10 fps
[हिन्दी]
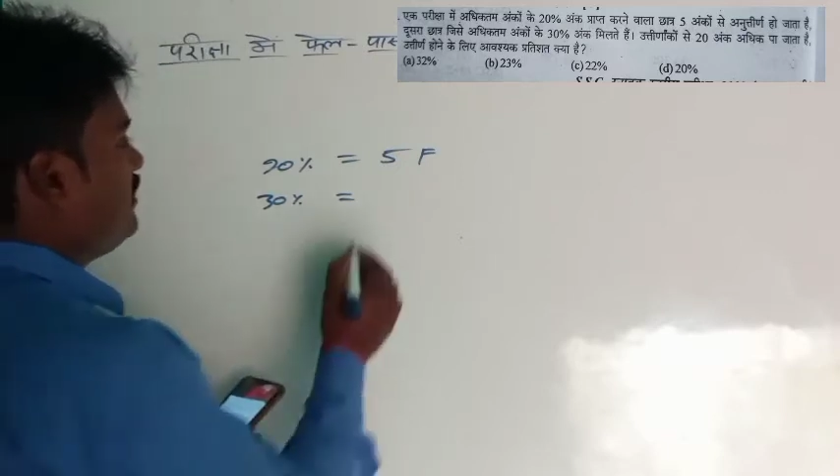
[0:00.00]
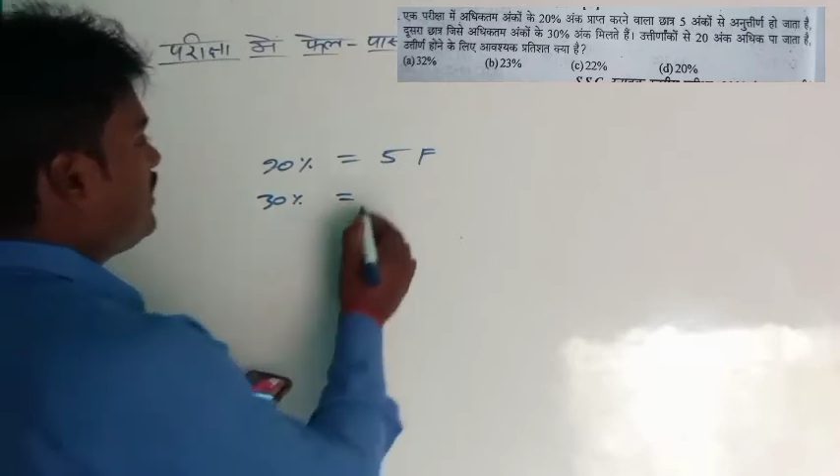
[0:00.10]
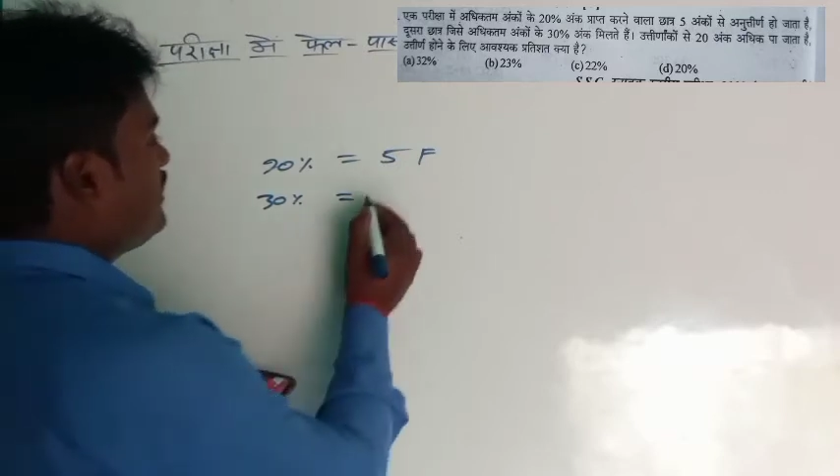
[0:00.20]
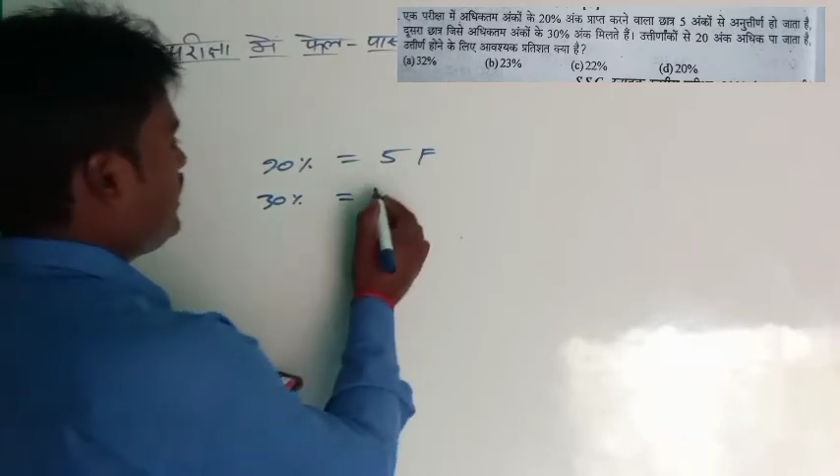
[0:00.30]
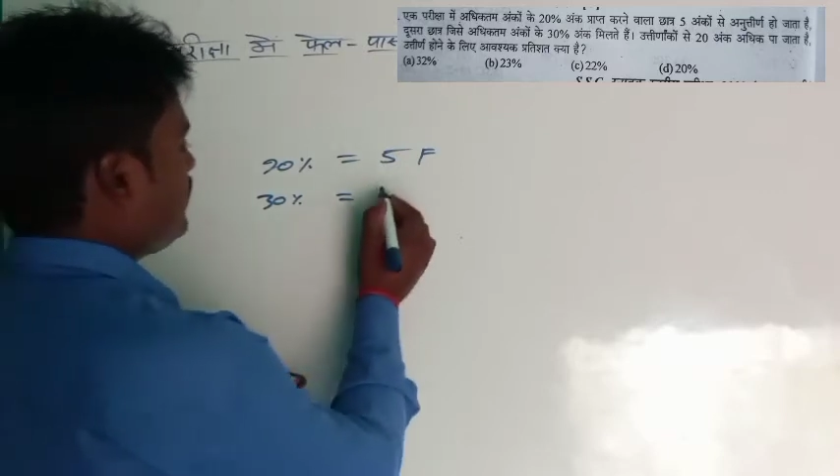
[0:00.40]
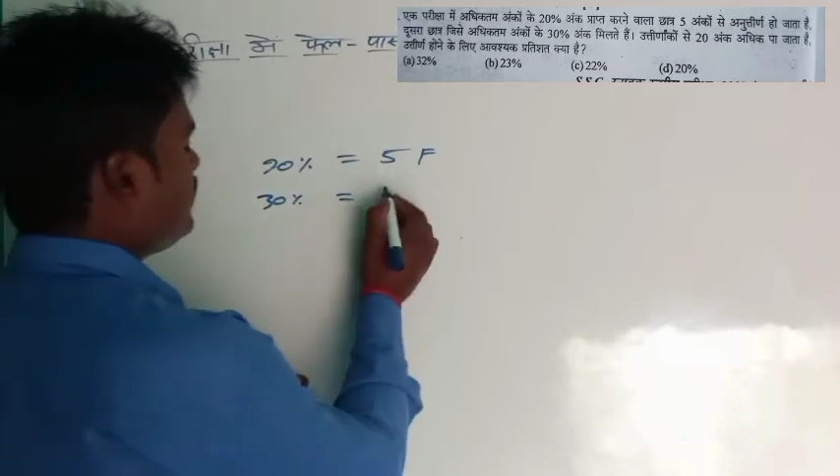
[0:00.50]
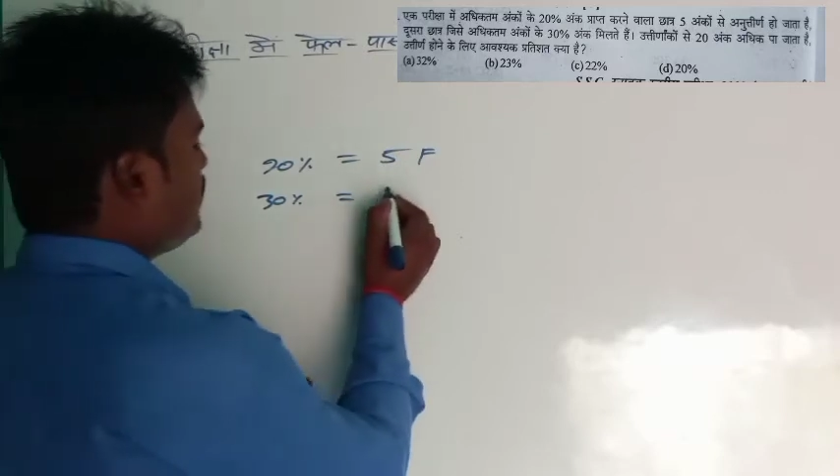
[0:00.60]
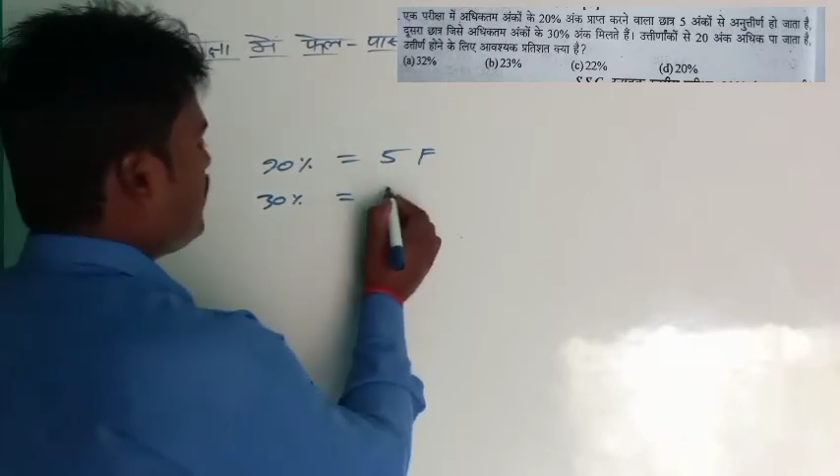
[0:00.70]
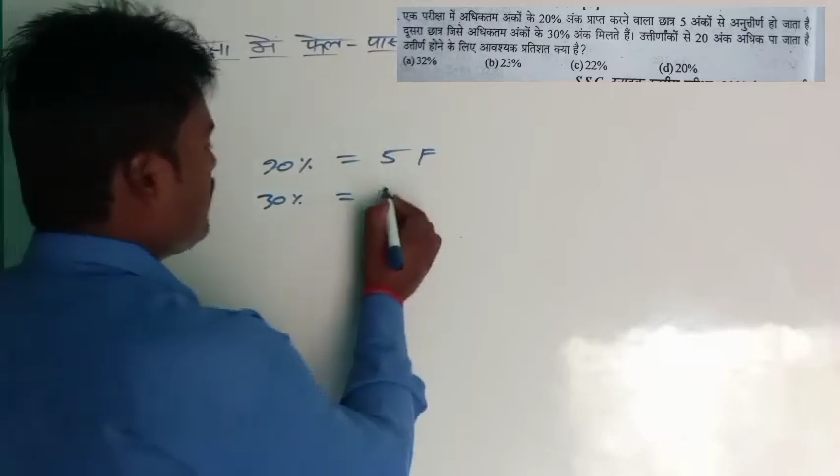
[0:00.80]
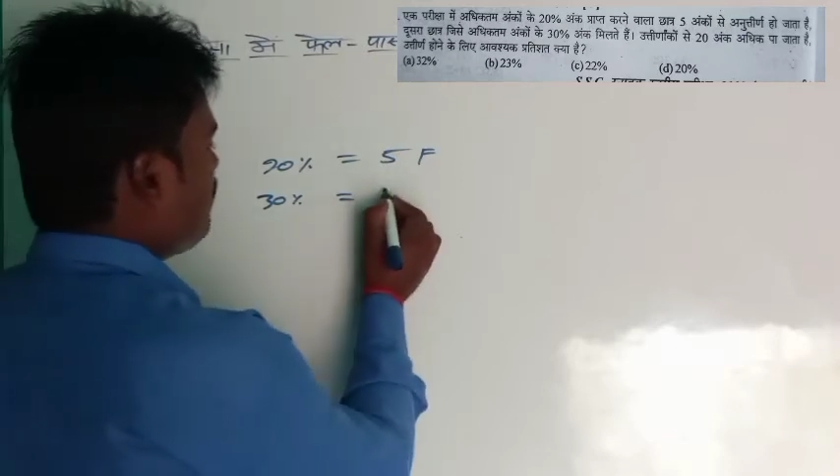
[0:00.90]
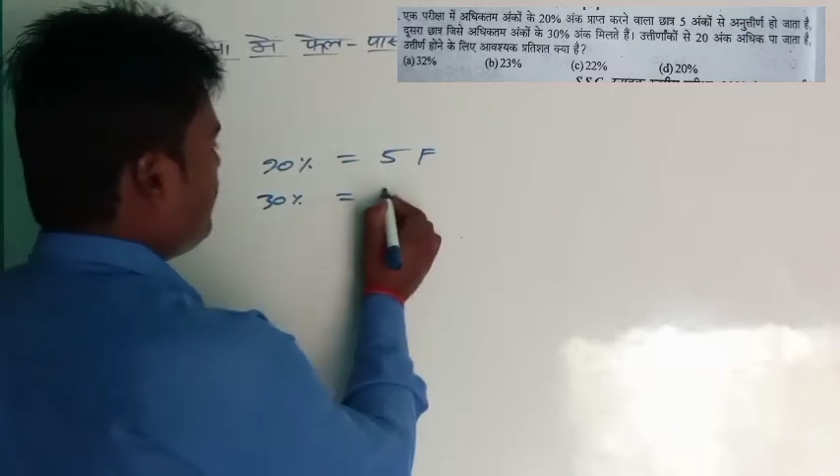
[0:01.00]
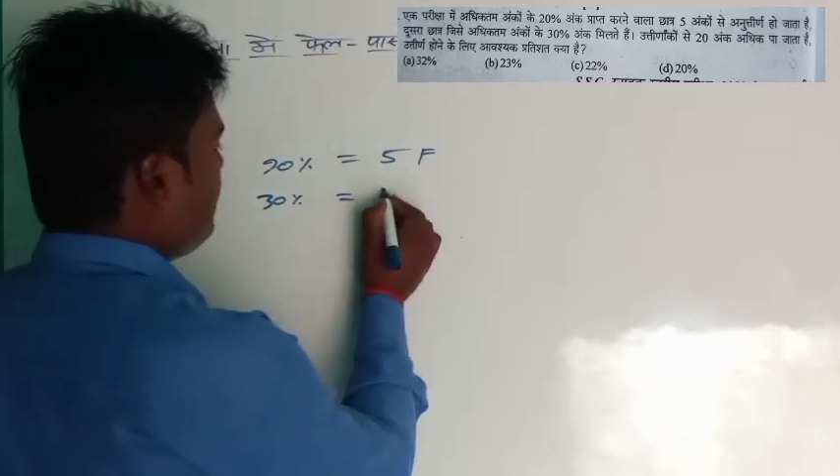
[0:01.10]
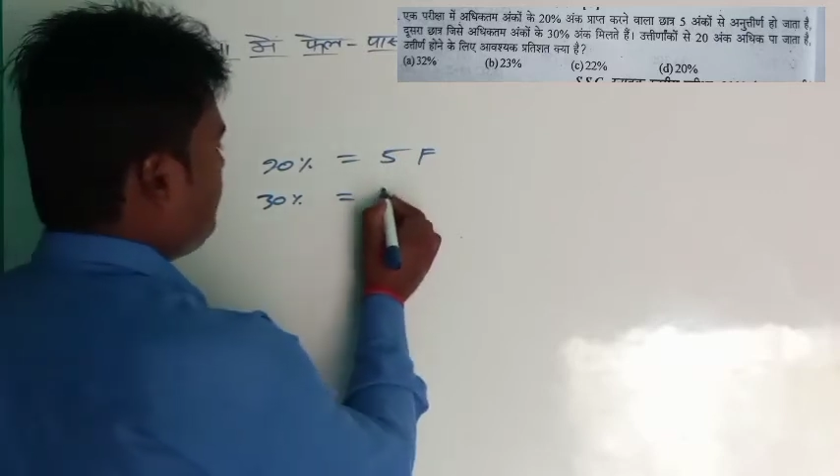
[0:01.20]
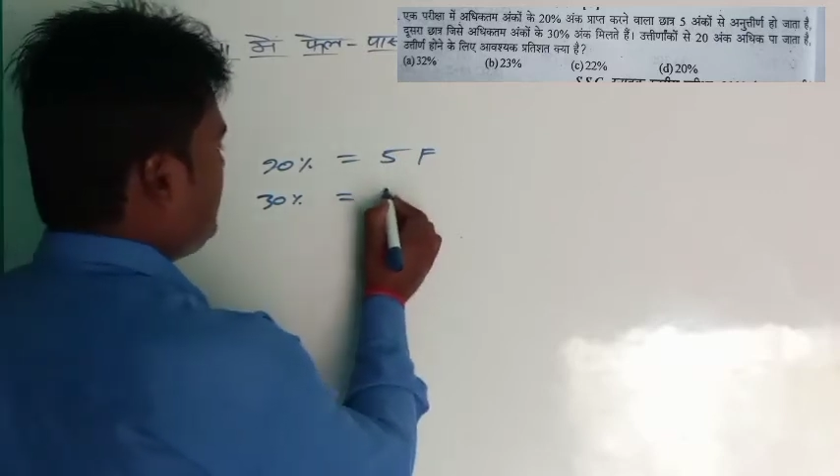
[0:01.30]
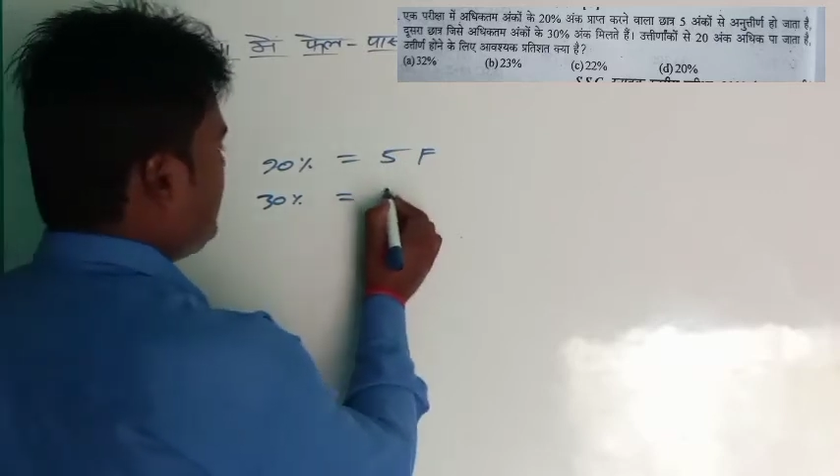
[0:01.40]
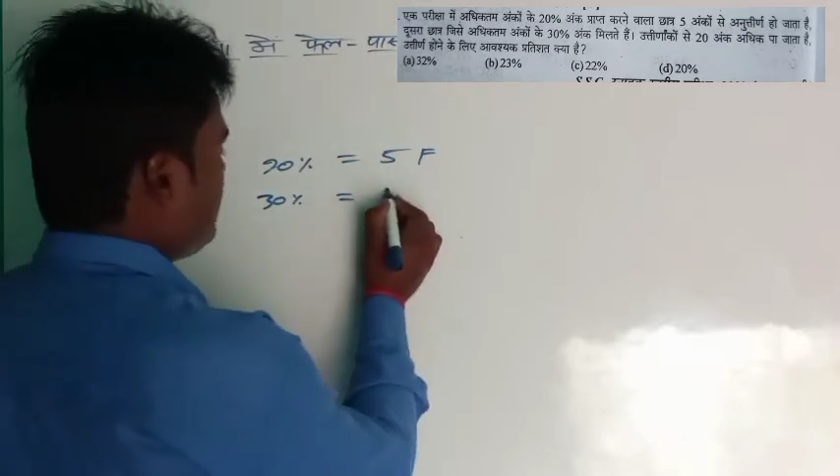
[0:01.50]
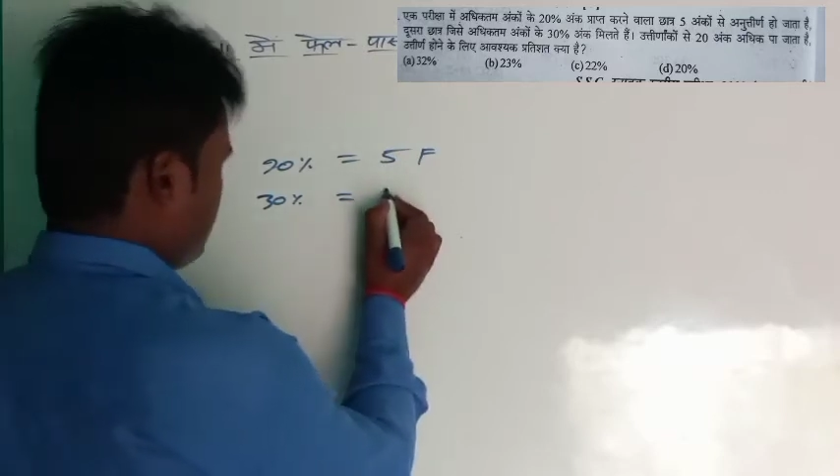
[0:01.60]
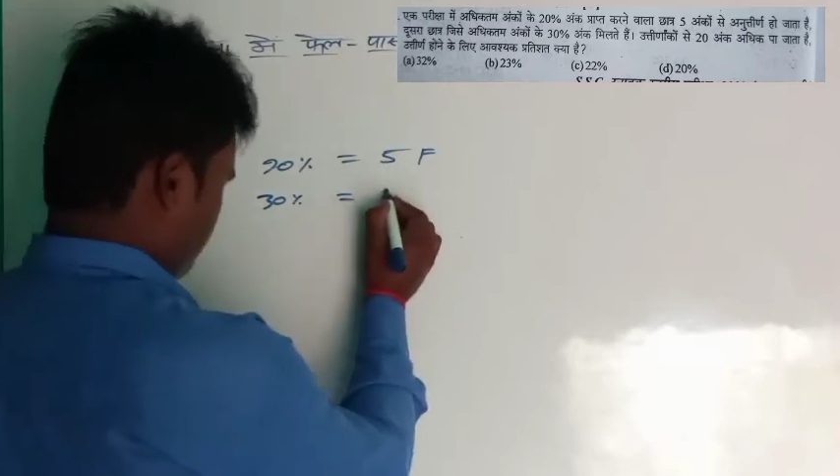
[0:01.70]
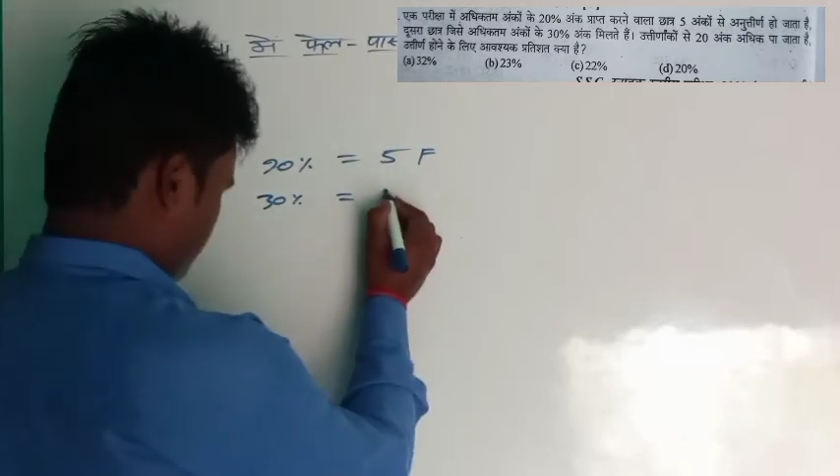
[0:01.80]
कितने भाई बीस